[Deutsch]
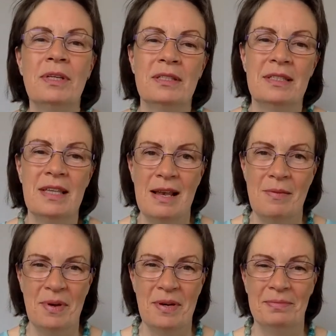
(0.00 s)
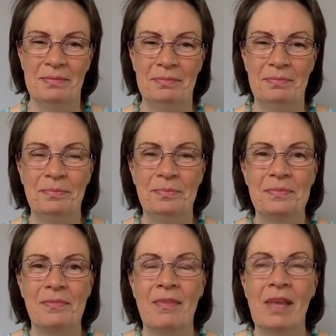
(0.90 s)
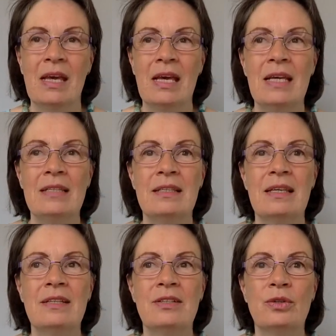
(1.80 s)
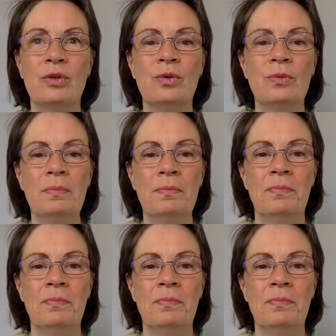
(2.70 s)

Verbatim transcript: dasselbe. Es geht darum,